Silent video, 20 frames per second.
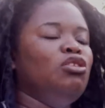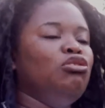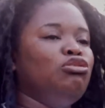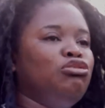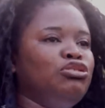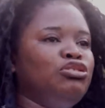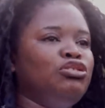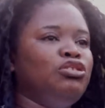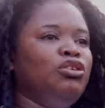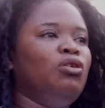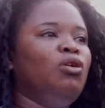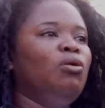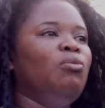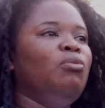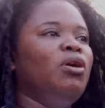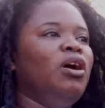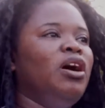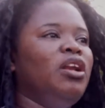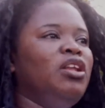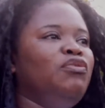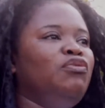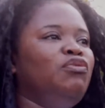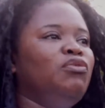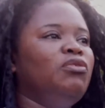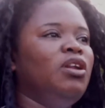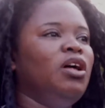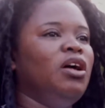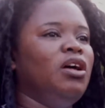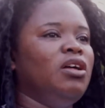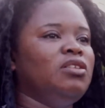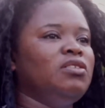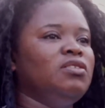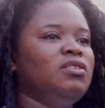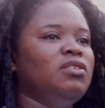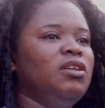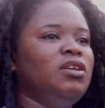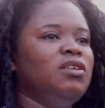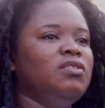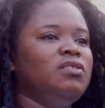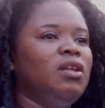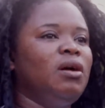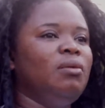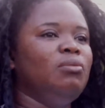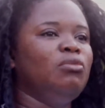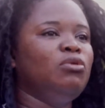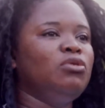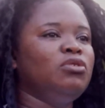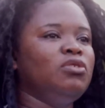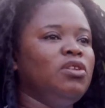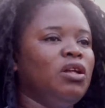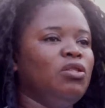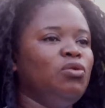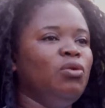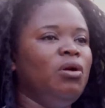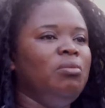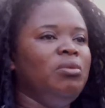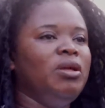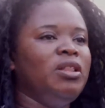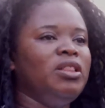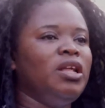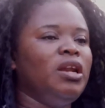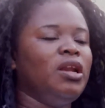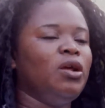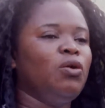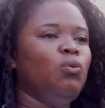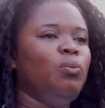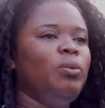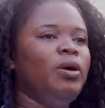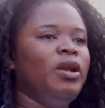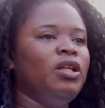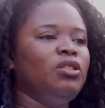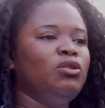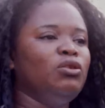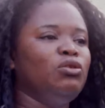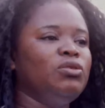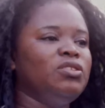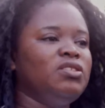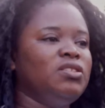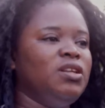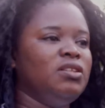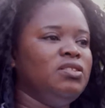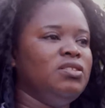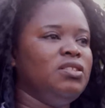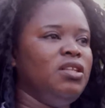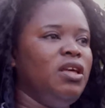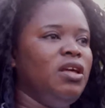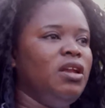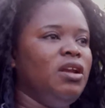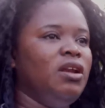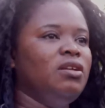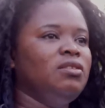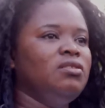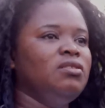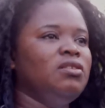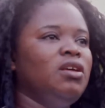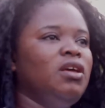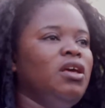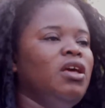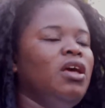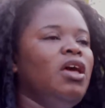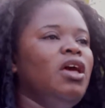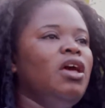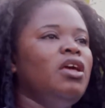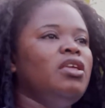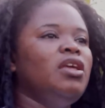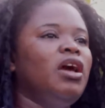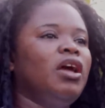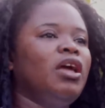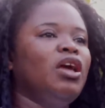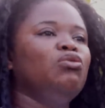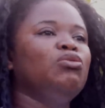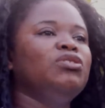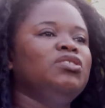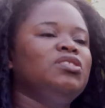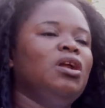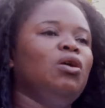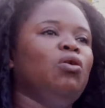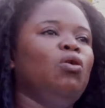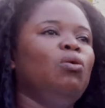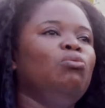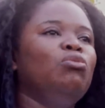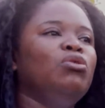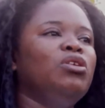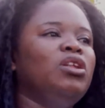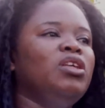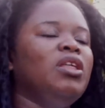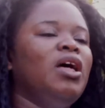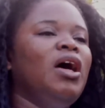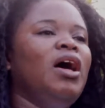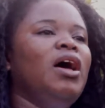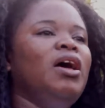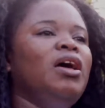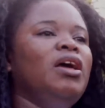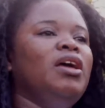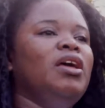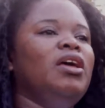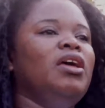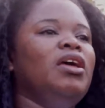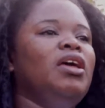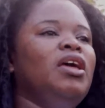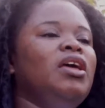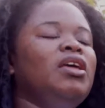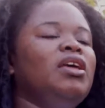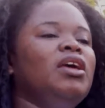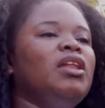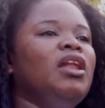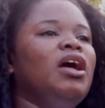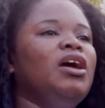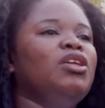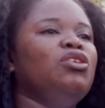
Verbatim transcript: Nosotros como garífunas estamos actualmente recuperando nuestras tierras, ya que nuestra comunidad en el